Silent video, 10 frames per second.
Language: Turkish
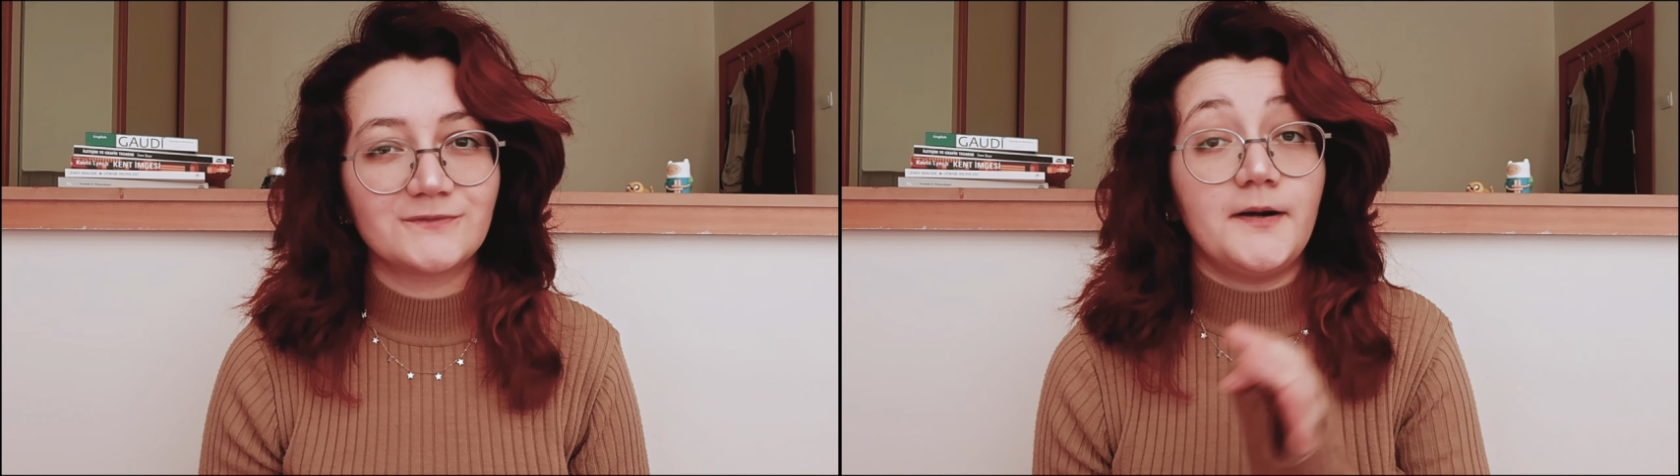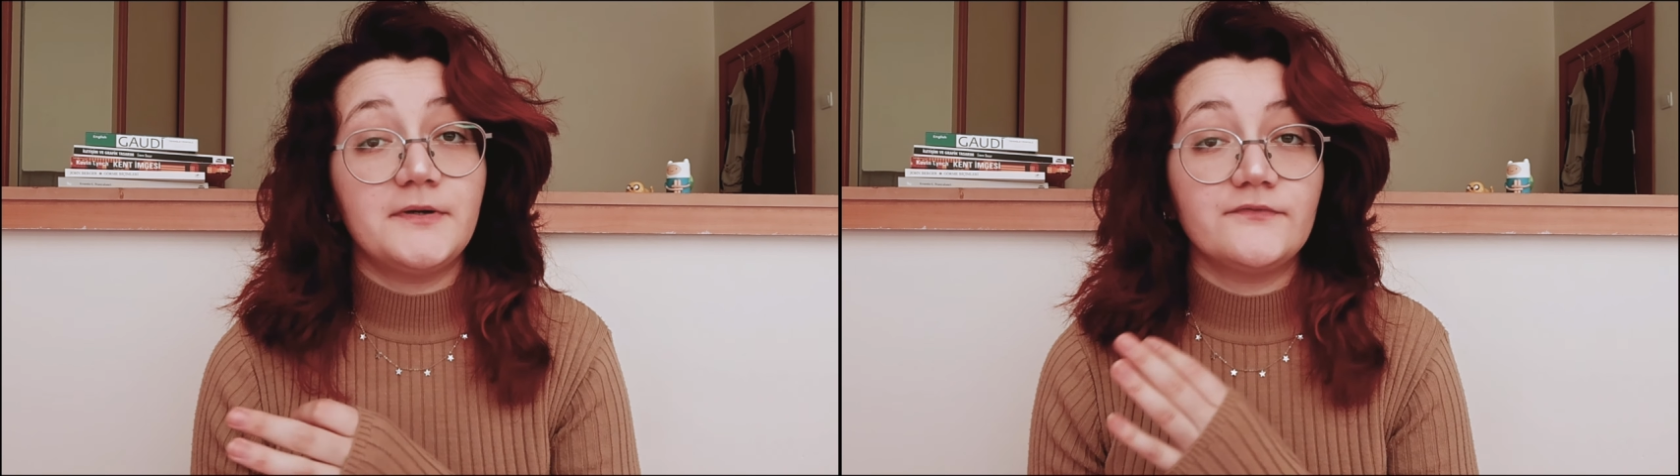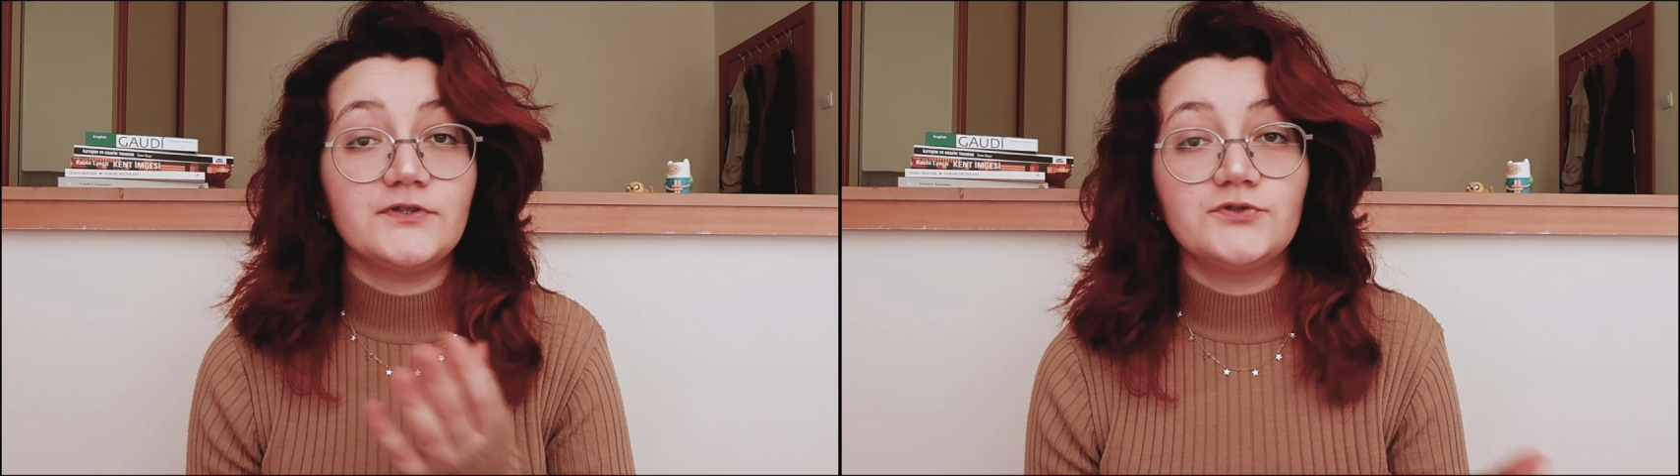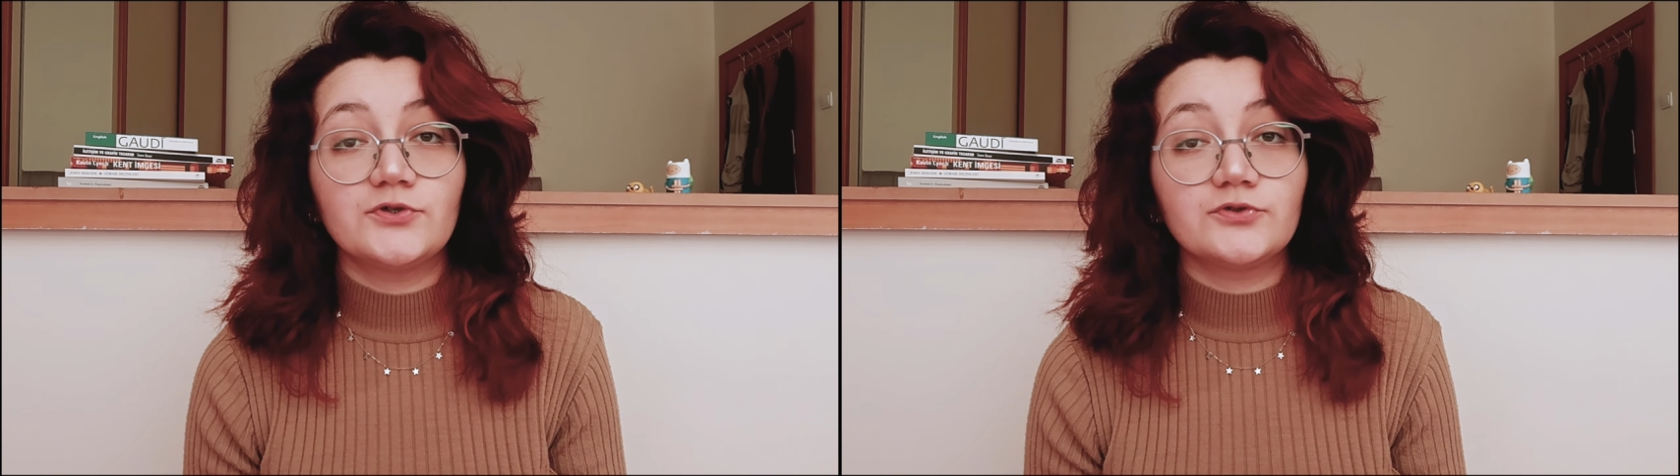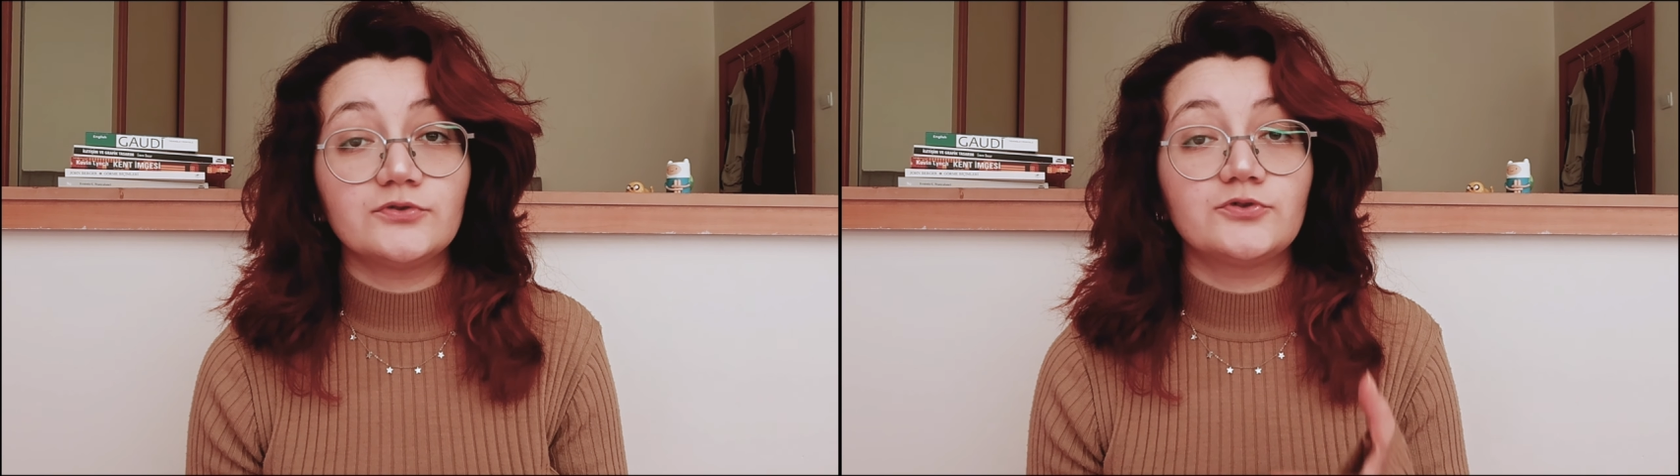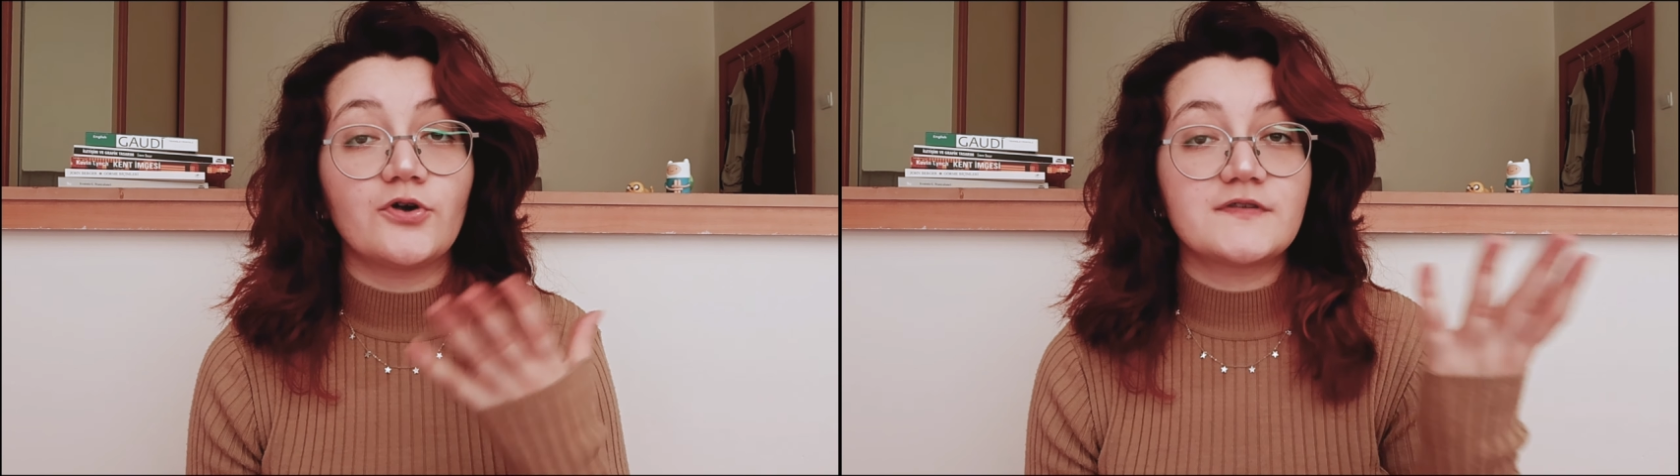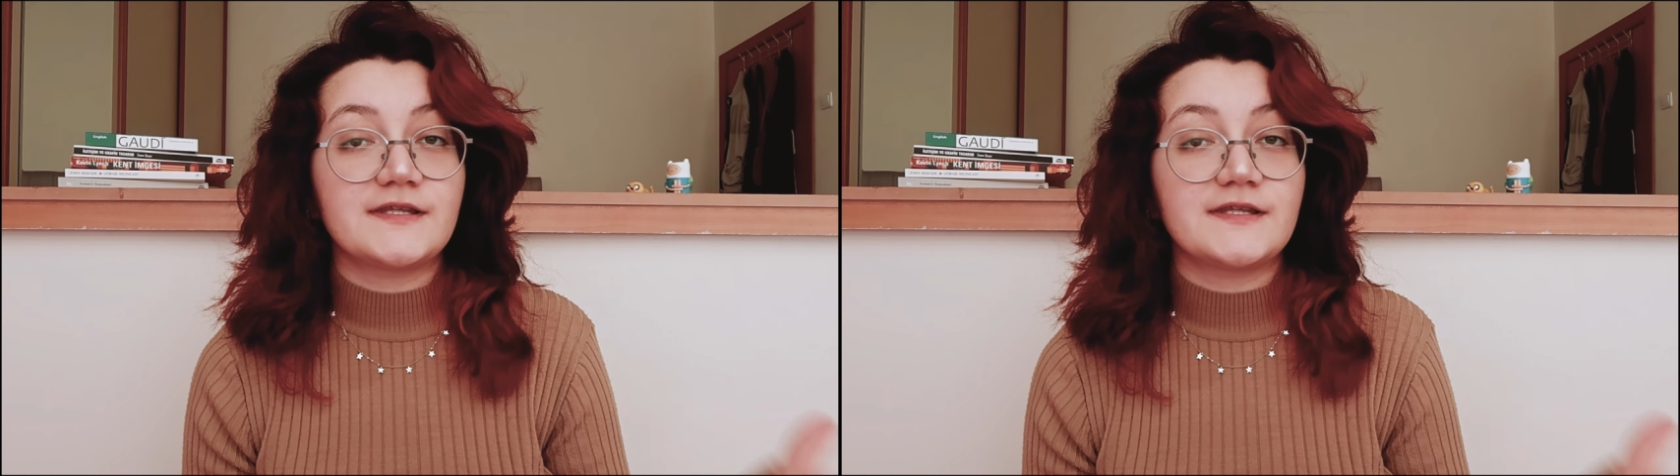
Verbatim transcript: Ama videonun 4